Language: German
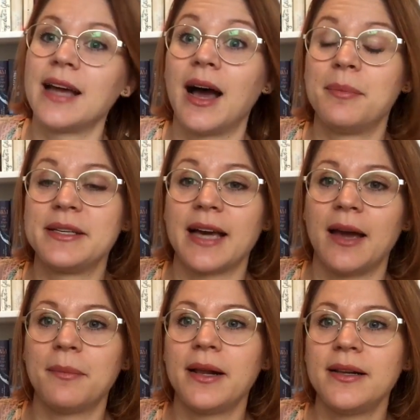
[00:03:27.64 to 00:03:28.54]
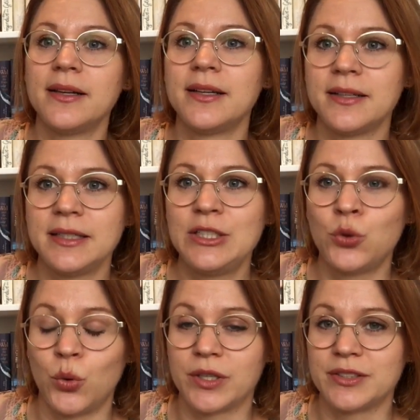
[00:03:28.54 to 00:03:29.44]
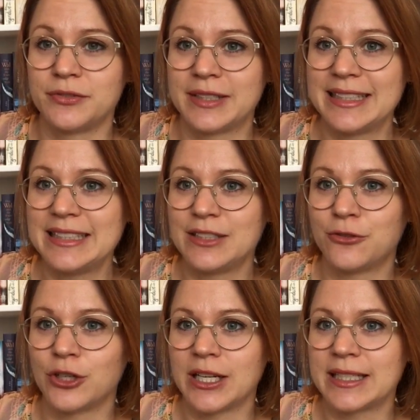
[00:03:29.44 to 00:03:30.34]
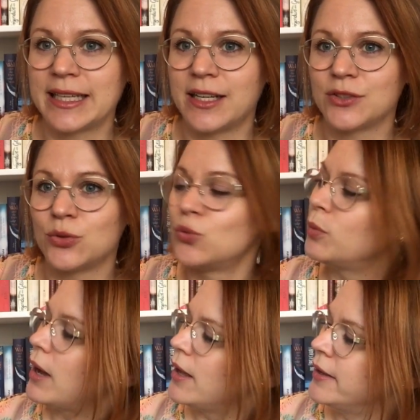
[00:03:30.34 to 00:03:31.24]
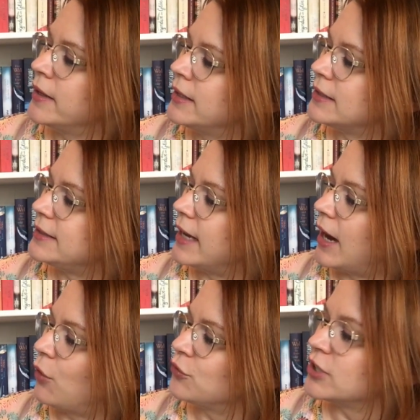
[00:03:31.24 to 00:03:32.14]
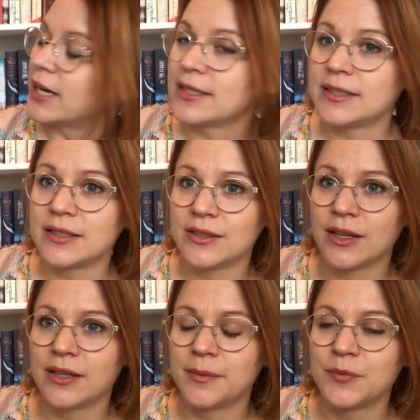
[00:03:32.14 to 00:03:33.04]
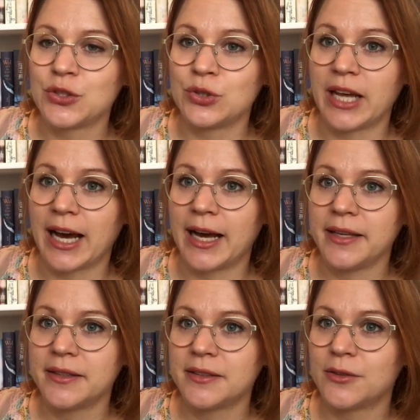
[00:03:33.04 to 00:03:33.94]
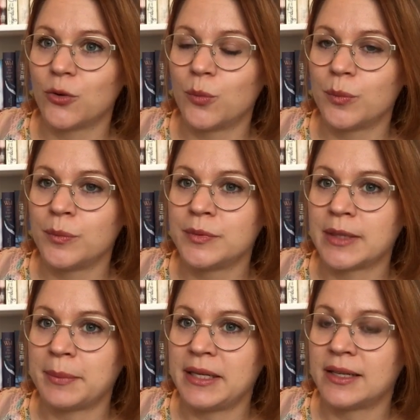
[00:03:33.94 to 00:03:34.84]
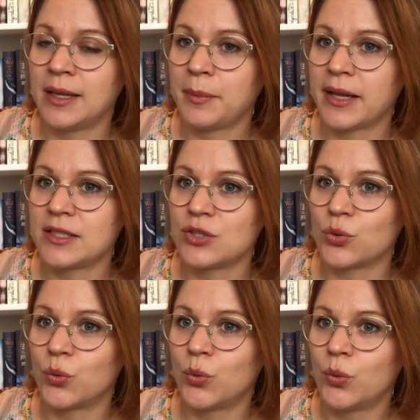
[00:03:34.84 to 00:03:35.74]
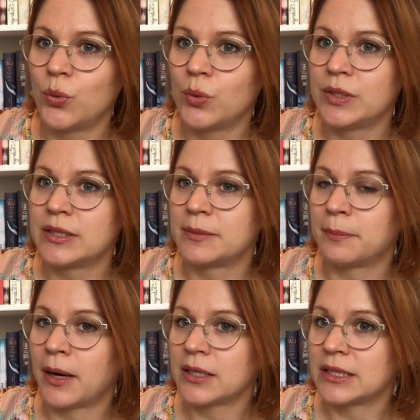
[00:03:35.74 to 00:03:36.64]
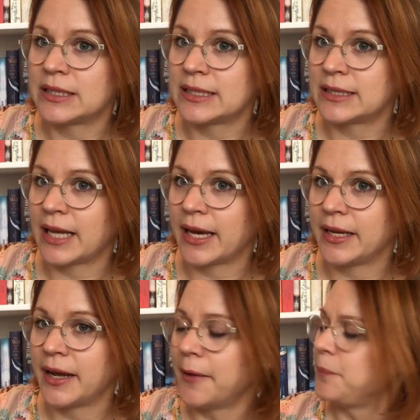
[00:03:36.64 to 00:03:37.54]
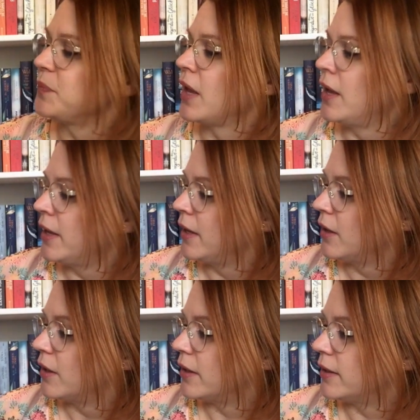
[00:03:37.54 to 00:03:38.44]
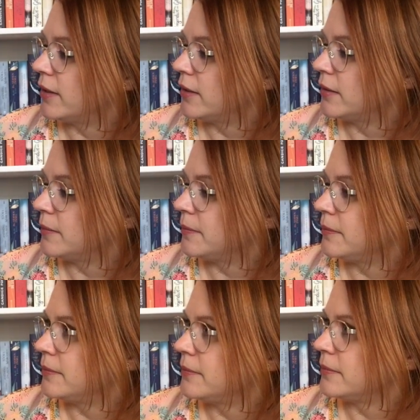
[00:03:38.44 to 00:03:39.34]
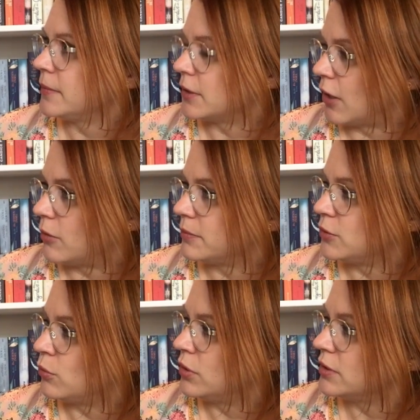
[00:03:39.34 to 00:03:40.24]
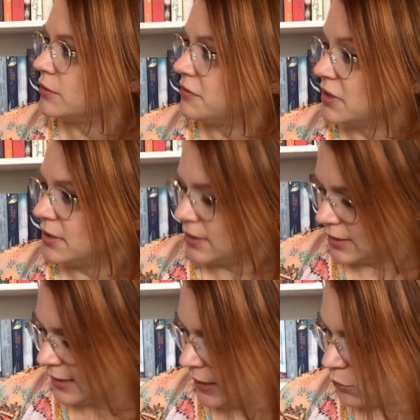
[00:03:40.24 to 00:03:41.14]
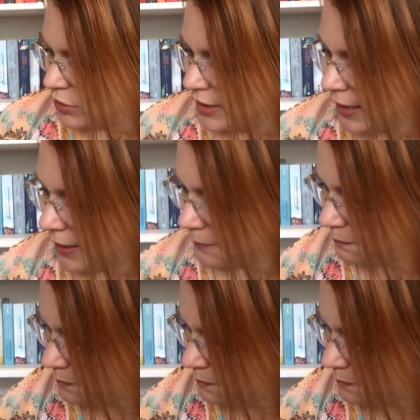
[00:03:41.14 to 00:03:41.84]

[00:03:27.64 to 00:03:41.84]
Da habe ich einmal die Todesfrist von Andreas Gruber, der Auftakt ähm, zu der Reihe um Sabine Nemetz und Martin Snyder. Ähm, genau, Todesfrist, T und T.